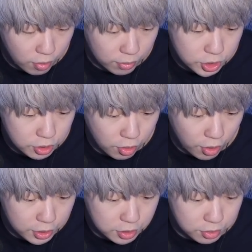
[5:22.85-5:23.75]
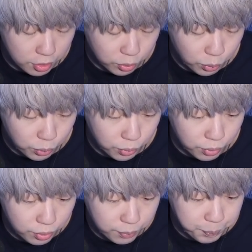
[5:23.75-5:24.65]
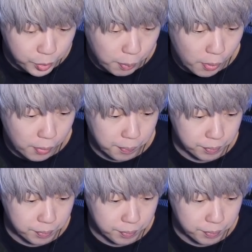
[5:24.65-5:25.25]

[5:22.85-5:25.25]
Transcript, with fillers: 進化 S になるってことやば